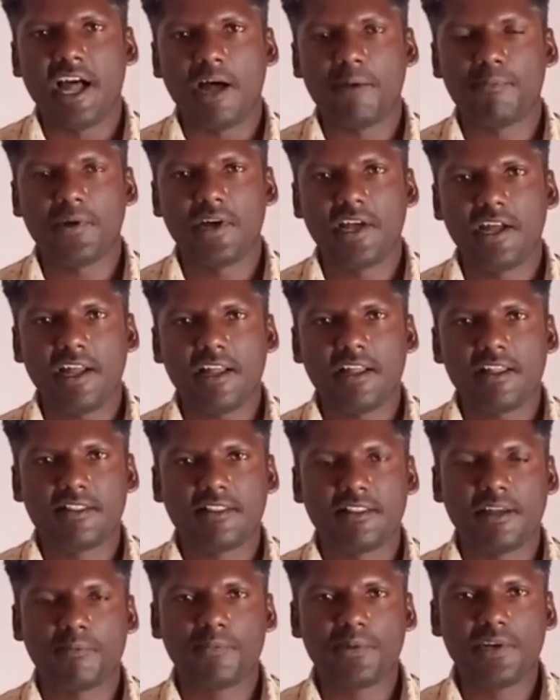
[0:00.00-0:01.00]
அப்போ
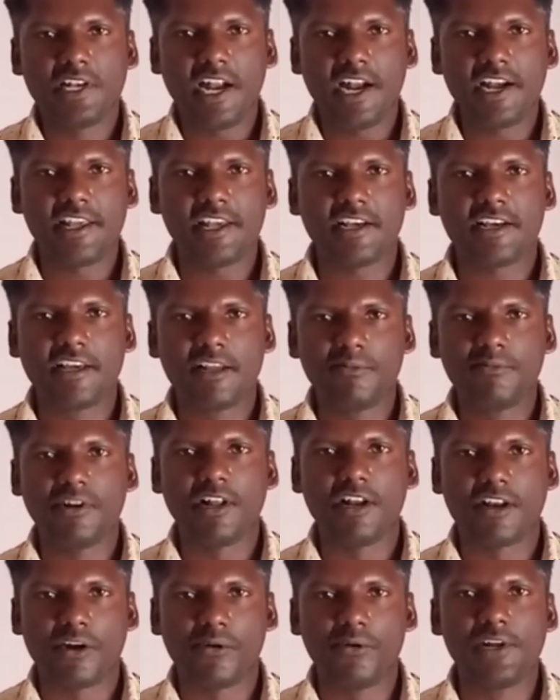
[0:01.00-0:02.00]
தம் பின்னாடியே
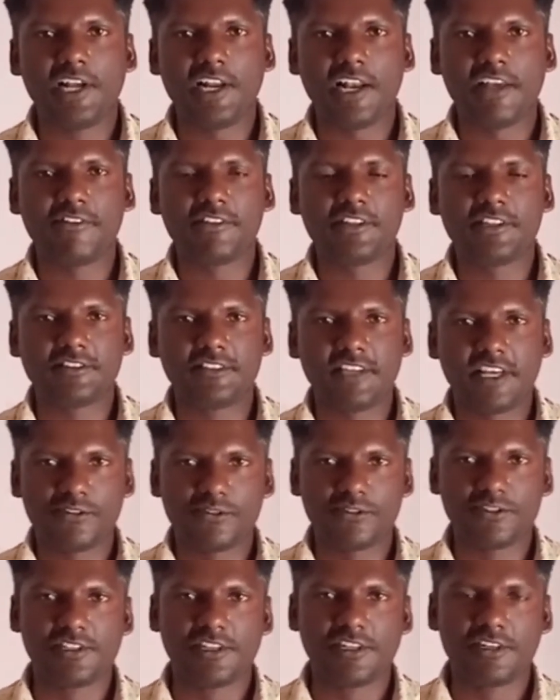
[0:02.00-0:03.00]
கிரிமினல் ரவுடிகளை வந்து
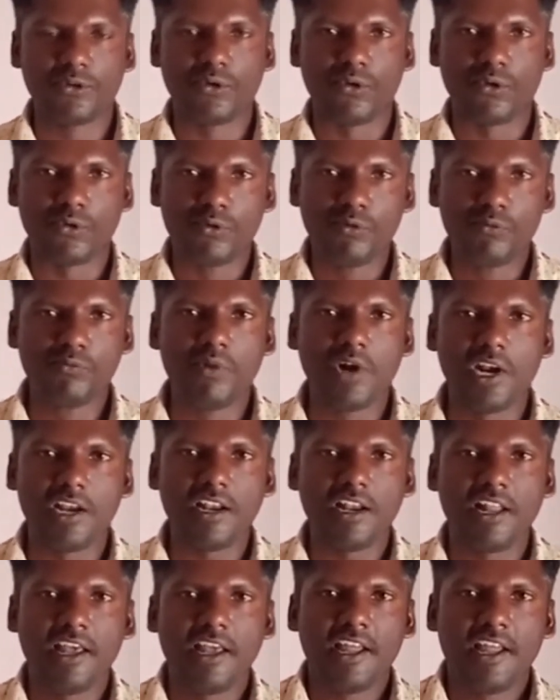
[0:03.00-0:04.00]
சேர்த்து வச்சுக்கிட்டு இருக்க ஒரு கும்பல்
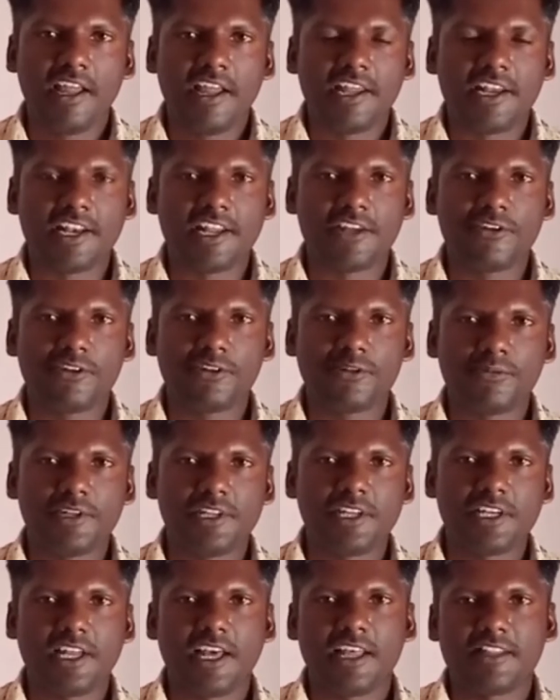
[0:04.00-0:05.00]
இன்றைக்கி வந்து
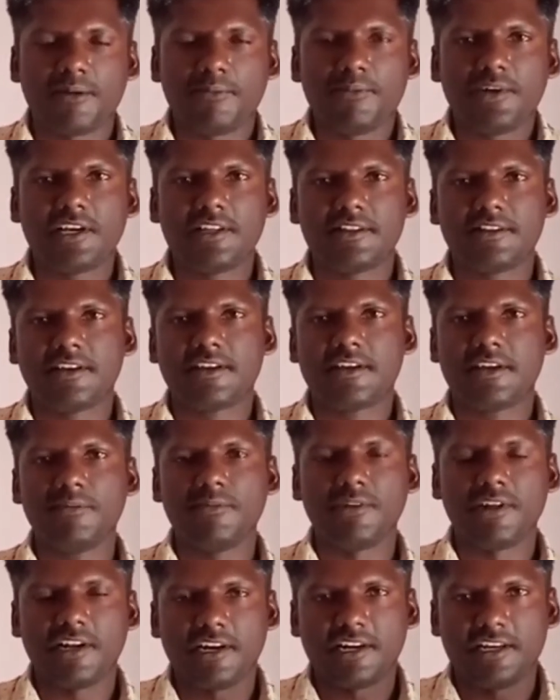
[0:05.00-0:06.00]
பார்த்திங்கன்னா தமிழகத்தில்
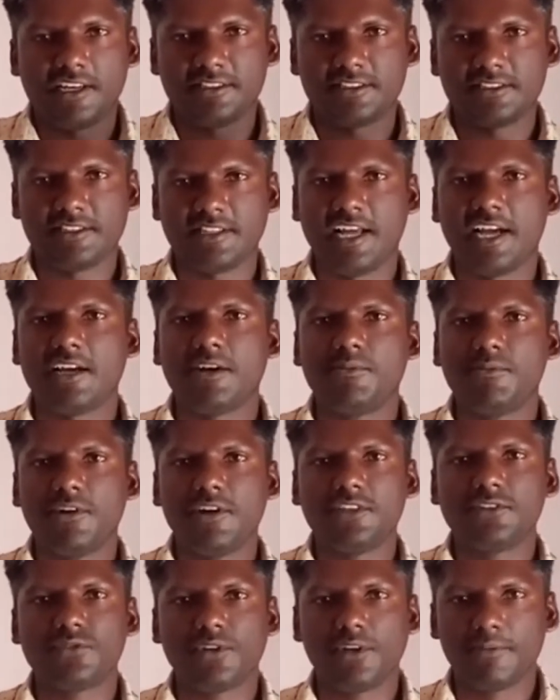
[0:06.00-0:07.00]
கிரிமினல் அட்டகாசம் தாங்க
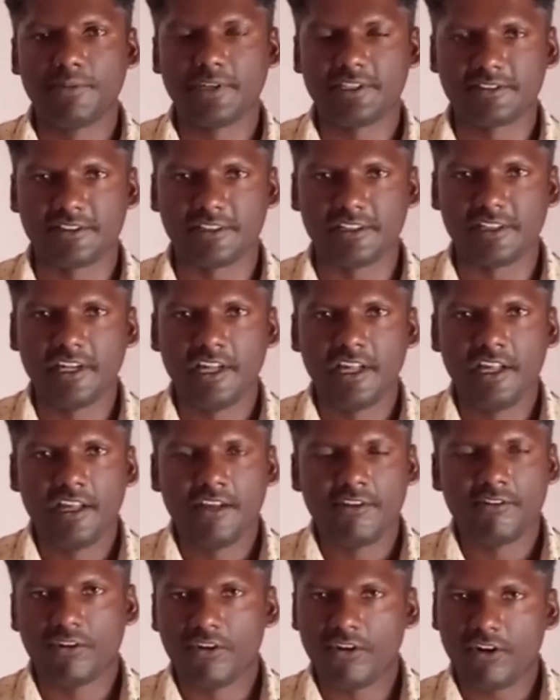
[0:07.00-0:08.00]
முடியலன்னு சொல்லி பேசுது
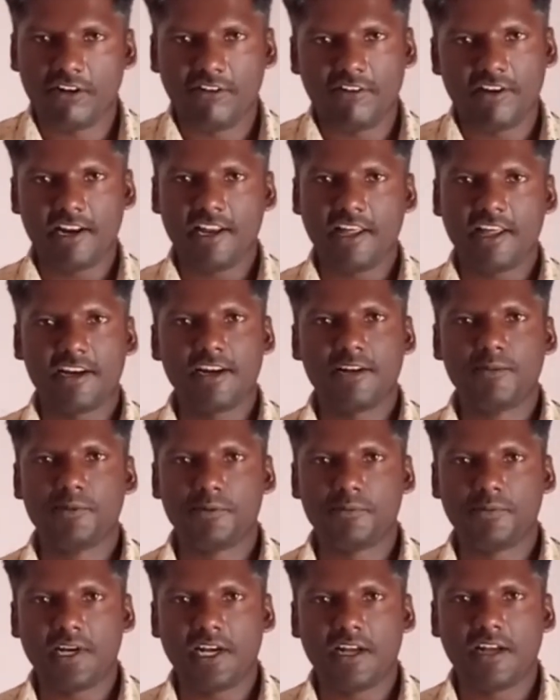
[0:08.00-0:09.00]
உங்களோட வரலாறு
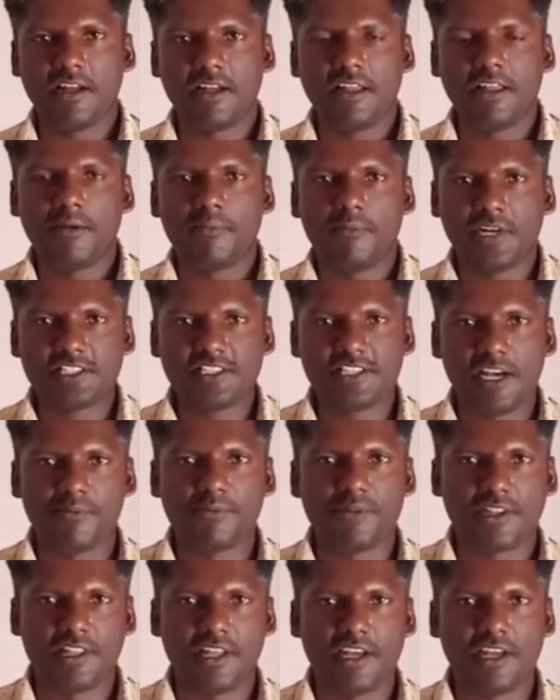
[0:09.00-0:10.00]
எடுப்போமா
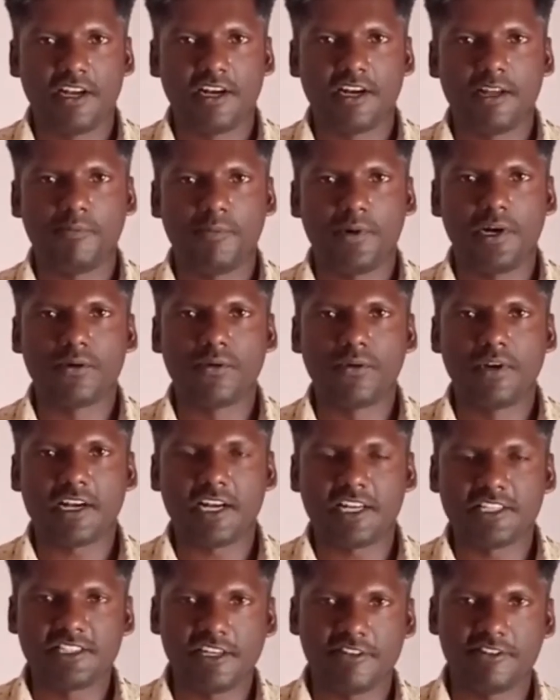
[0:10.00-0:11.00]
பஞ்சாமிரத டப்பாக்குள்ளே
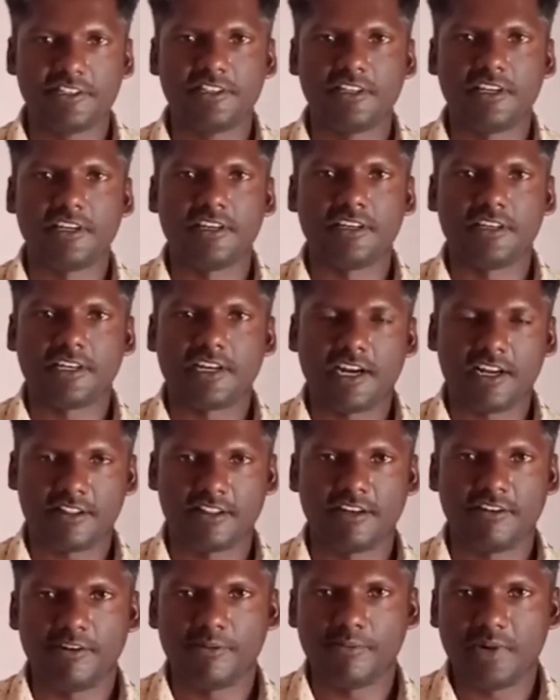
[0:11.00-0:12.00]
கஞ்சாவத்தை
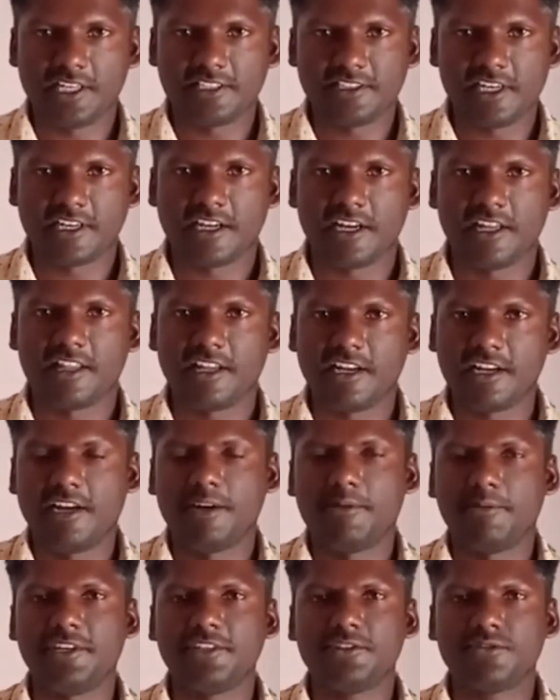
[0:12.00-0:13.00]
கடத்தினவன் பாஜக தான்
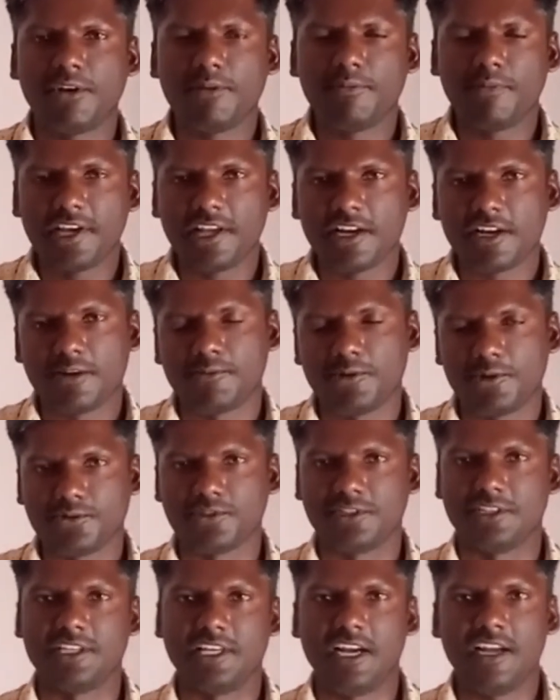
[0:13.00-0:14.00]
நான் அப்படின்னு சொல்லி பகிரங்கமாக
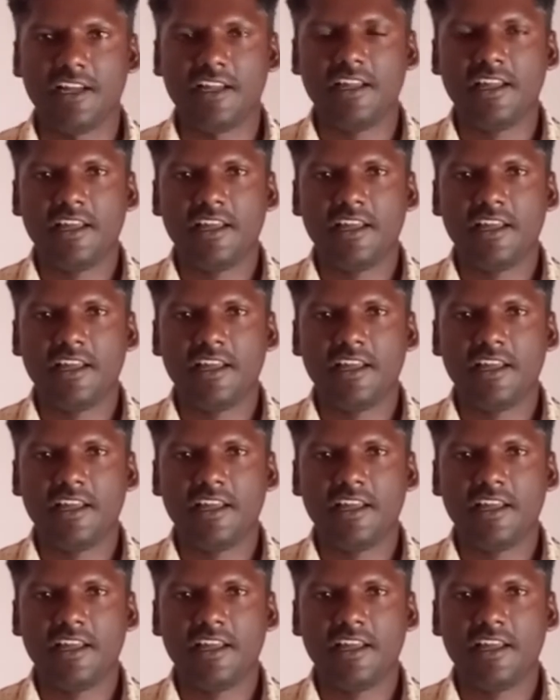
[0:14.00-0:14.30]
ஒத்துக்கிட்டான்